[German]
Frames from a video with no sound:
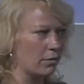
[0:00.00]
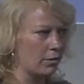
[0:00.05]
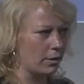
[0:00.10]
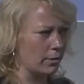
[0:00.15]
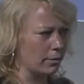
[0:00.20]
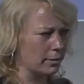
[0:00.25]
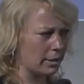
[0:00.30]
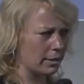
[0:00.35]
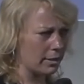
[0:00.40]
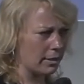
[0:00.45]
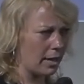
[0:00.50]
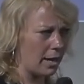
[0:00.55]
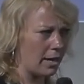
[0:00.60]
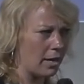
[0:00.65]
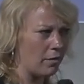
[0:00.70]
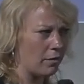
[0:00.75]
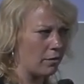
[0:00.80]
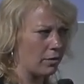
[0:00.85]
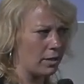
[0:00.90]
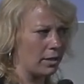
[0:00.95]
aus, dass
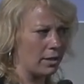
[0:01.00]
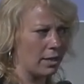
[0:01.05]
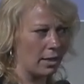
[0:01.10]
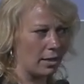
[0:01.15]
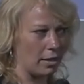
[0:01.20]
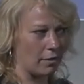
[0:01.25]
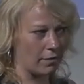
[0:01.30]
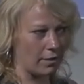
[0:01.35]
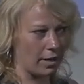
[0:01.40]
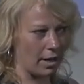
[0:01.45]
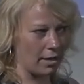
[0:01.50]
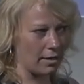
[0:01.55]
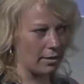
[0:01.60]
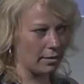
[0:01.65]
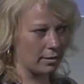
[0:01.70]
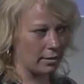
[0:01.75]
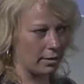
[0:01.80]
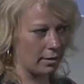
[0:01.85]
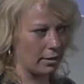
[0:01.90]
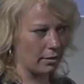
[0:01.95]
keiner von ihnen nach
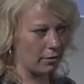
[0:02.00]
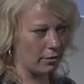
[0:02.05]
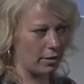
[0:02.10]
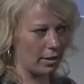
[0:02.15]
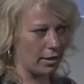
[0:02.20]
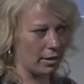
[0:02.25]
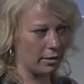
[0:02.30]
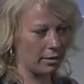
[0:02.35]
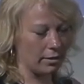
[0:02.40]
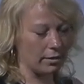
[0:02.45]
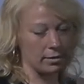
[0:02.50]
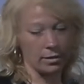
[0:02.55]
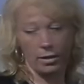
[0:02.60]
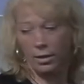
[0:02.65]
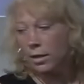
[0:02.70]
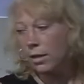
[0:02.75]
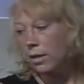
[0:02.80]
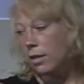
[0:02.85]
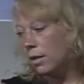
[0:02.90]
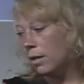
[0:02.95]
Afghanistan gefahren ist.
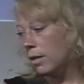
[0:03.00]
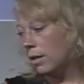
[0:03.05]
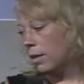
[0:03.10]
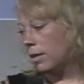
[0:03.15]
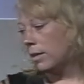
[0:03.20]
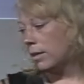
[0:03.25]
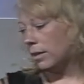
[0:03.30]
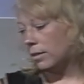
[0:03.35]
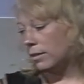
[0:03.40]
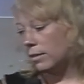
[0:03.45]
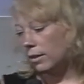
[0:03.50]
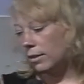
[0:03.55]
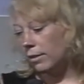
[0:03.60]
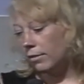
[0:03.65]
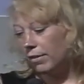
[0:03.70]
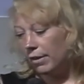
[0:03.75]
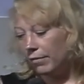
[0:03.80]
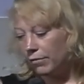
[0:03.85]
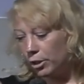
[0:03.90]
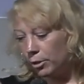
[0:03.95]
Das äh,
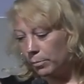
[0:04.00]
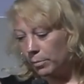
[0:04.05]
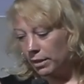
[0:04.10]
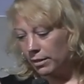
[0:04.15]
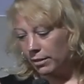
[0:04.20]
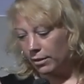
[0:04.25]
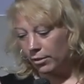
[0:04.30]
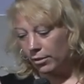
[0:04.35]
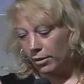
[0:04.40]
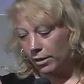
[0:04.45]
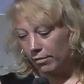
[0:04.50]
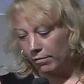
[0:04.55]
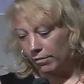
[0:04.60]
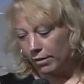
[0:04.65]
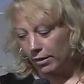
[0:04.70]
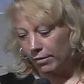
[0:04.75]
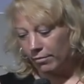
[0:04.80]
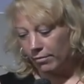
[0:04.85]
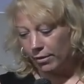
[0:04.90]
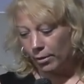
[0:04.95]
werden wir später noch
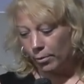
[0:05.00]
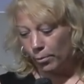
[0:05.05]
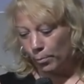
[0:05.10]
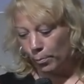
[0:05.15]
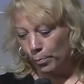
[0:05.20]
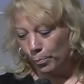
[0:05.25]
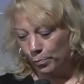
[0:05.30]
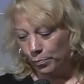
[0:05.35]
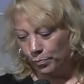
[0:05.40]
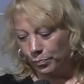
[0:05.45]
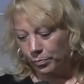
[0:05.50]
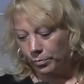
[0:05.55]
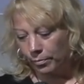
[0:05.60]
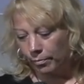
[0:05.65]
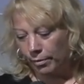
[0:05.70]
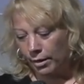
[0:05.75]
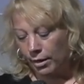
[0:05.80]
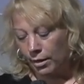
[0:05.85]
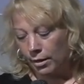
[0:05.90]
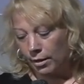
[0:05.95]
erfahren, warum.
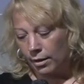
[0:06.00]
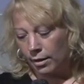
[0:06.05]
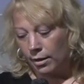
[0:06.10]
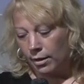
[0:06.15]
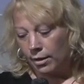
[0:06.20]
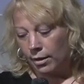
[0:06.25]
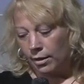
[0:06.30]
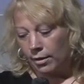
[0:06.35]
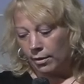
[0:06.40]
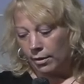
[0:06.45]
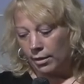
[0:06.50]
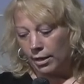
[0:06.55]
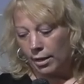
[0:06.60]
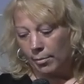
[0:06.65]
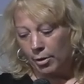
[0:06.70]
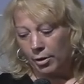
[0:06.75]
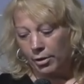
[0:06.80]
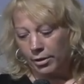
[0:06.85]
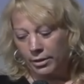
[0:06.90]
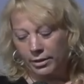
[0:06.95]
Ja,
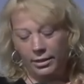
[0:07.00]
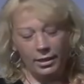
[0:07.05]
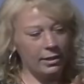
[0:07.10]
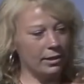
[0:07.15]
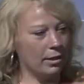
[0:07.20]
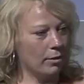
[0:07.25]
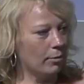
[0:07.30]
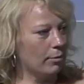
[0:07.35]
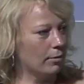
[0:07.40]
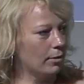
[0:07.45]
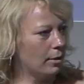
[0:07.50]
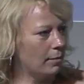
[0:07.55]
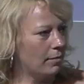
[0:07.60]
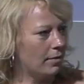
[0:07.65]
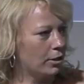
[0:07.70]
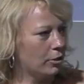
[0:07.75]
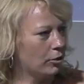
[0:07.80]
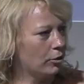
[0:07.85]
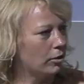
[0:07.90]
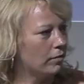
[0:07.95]
man könnte sagen, der Urlaub war
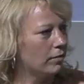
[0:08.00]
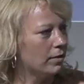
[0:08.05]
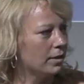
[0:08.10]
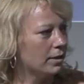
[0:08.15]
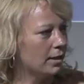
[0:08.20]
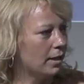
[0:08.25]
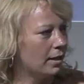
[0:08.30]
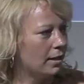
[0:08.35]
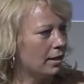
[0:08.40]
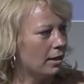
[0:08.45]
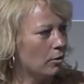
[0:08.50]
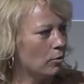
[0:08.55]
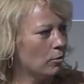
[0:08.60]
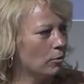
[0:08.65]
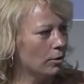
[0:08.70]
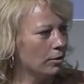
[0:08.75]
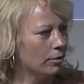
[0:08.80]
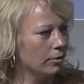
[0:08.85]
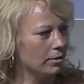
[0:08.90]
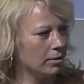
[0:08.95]
schön, wir sind alle
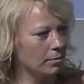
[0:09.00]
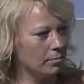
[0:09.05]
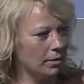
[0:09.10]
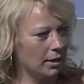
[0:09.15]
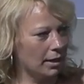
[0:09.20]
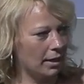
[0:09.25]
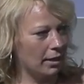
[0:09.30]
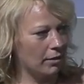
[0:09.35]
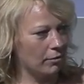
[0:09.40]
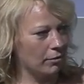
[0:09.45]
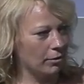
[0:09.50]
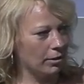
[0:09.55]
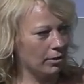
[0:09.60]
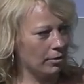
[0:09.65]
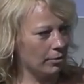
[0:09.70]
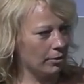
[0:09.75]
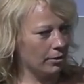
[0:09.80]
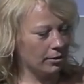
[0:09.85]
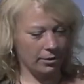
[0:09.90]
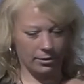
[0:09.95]
erholt und sind bereit für den
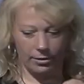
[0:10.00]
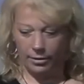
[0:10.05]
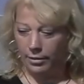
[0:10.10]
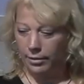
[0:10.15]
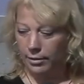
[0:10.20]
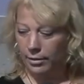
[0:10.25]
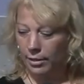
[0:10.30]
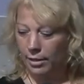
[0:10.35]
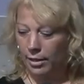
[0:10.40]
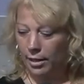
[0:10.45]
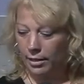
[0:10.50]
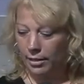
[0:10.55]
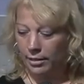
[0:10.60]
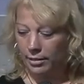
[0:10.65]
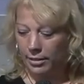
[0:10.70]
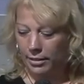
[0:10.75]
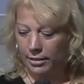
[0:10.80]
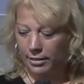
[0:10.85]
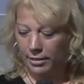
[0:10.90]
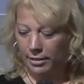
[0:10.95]
neuesten, ich
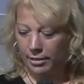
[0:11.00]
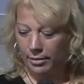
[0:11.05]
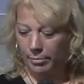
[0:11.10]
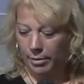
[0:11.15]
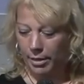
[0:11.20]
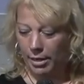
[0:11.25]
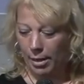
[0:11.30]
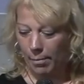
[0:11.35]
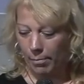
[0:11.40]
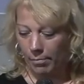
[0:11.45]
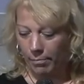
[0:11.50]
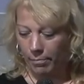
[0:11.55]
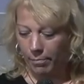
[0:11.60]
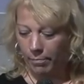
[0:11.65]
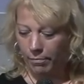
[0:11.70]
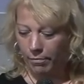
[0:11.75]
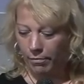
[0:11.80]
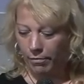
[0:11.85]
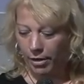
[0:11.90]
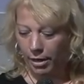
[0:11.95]
nenne es jetzt mal
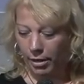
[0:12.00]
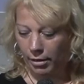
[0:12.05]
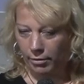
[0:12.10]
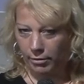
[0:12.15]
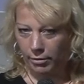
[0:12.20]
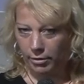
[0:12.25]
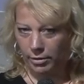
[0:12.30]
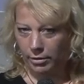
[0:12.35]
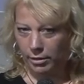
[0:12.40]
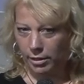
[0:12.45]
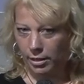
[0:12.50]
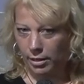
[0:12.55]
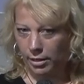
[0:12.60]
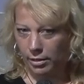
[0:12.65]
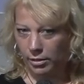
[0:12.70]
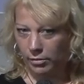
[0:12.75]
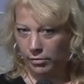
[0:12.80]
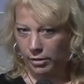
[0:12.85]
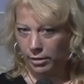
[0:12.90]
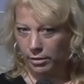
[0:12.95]
Abfuck, ist ja nach
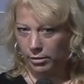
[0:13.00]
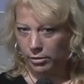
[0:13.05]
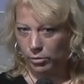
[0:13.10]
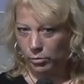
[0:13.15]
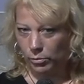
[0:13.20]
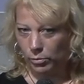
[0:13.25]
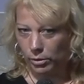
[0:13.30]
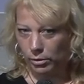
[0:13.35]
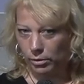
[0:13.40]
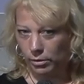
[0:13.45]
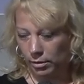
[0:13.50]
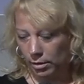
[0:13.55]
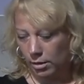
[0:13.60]
20 Uhr.